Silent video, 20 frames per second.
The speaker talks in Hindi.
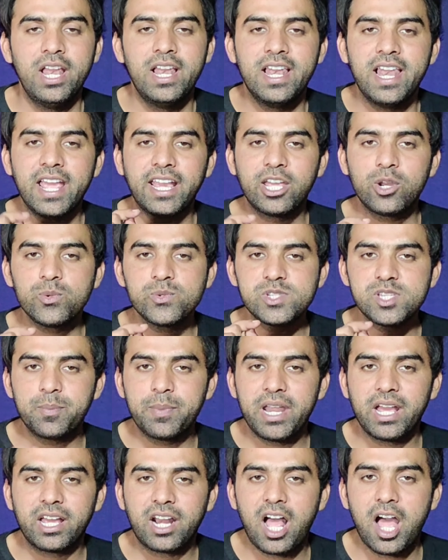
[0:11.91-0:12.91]
लेकिन उससे
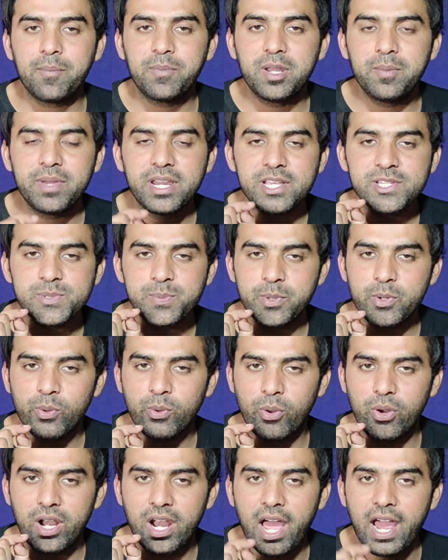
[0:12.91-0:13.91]
पहले अगर आपने मेरी इस वीडियो
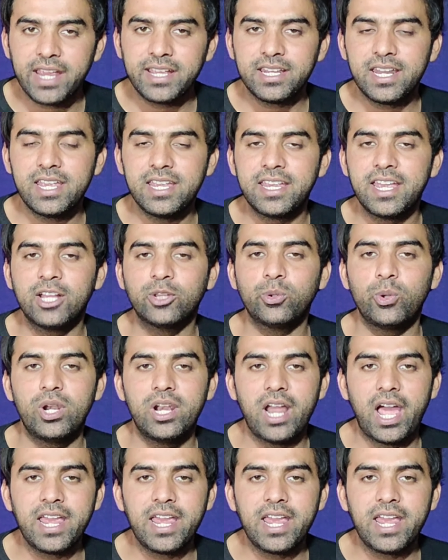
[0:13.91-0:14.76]
को लाइक नहीं किया तो